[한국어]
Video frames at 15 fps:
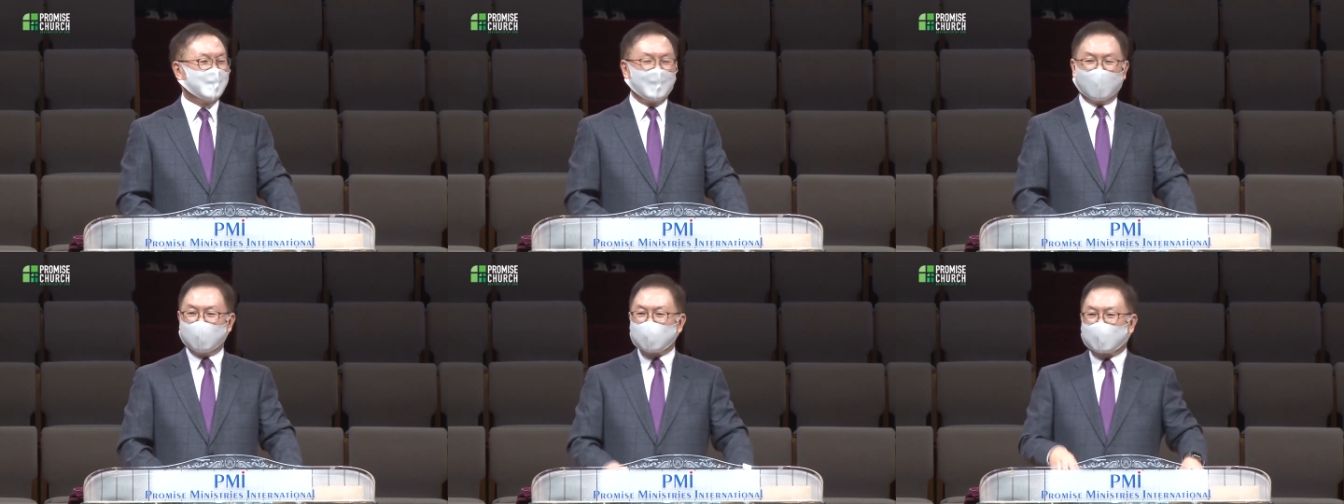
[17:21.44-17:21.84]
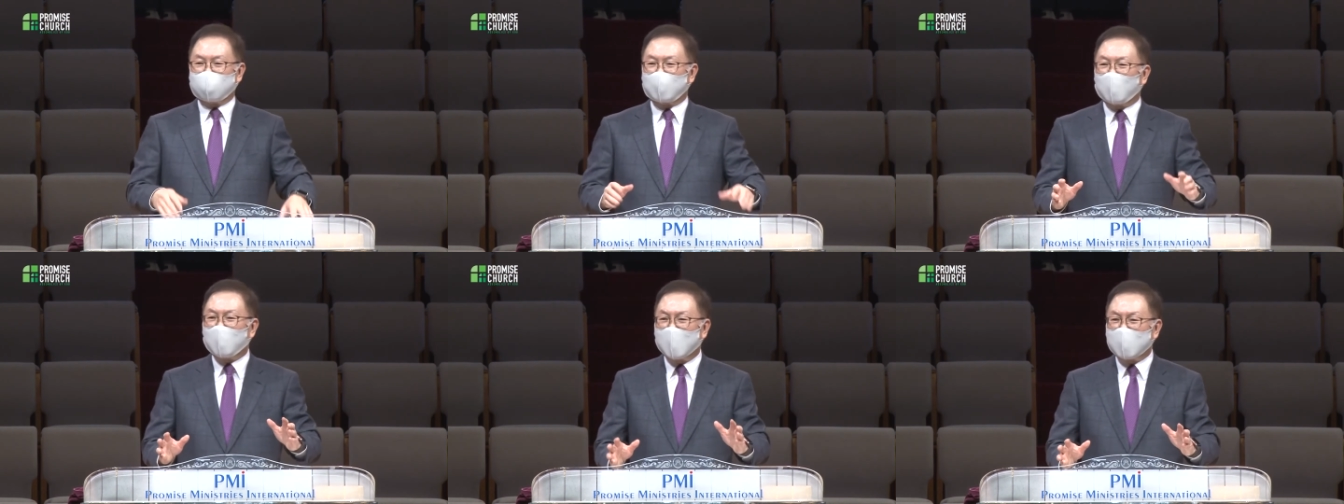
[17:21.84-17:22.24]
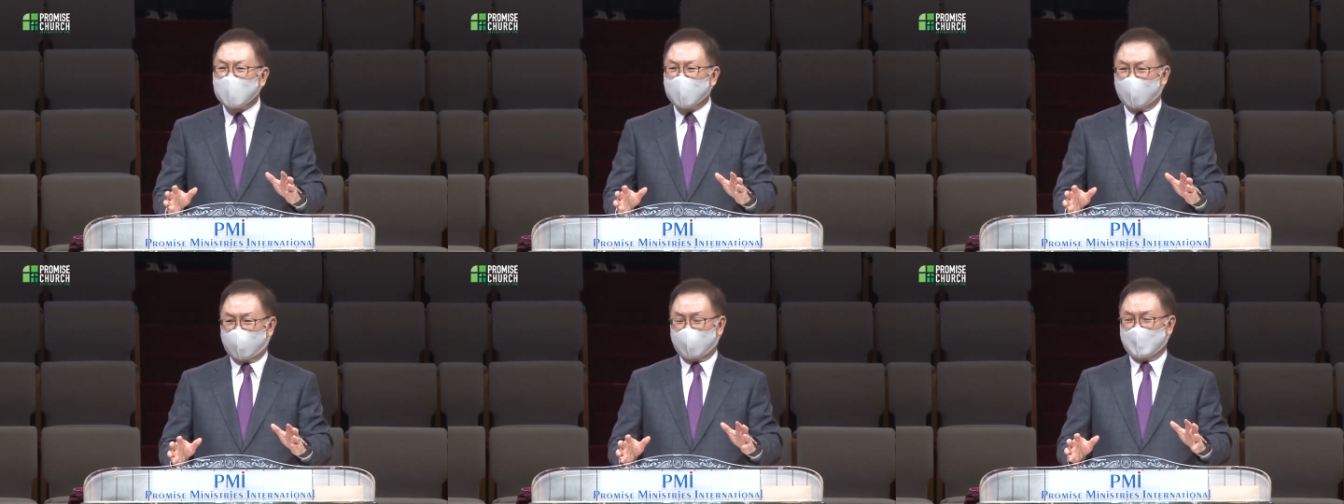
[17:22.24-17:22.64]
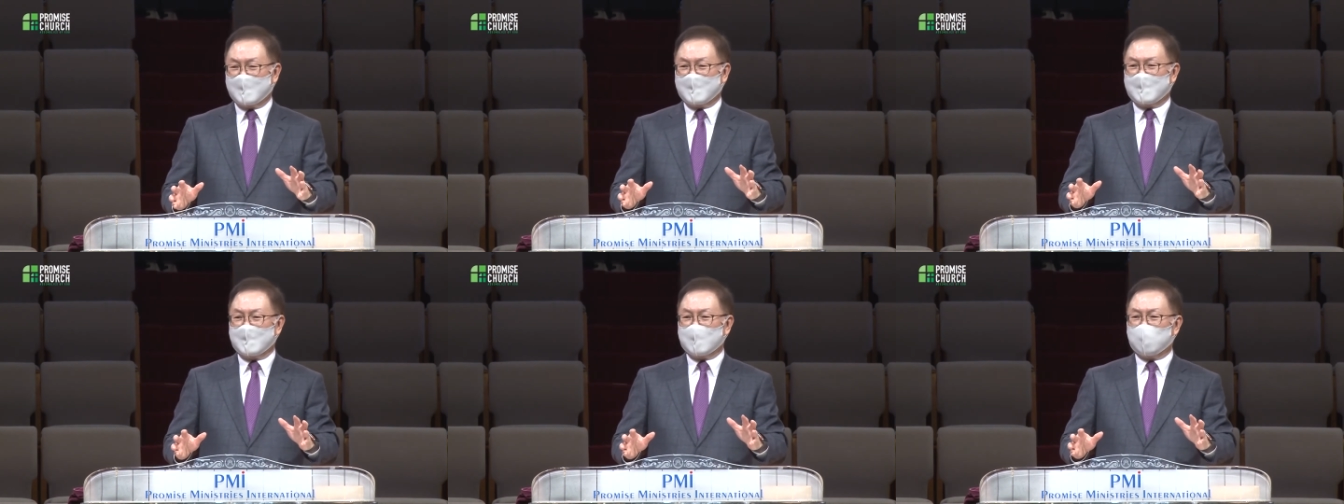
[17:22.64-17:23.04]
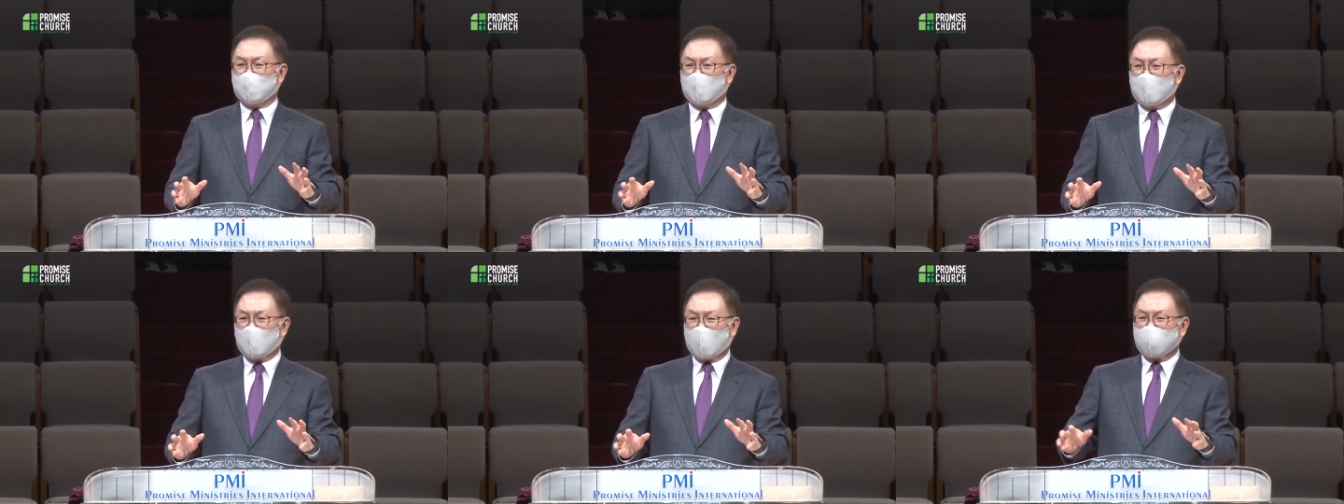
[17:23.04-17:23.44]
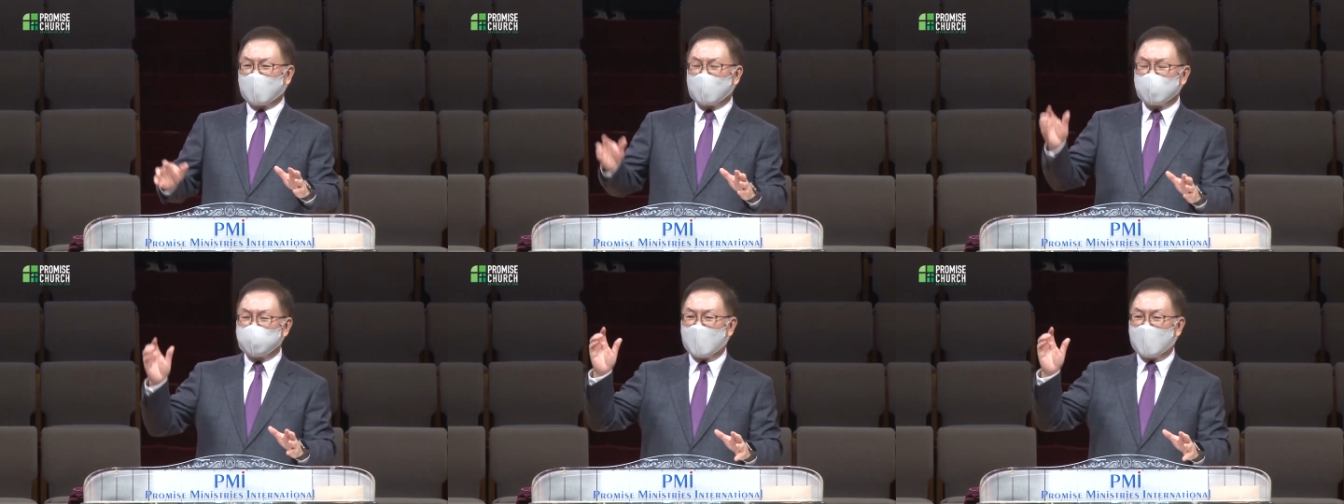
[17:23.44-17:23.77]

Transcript: 아니 그동안에 뭐 하나님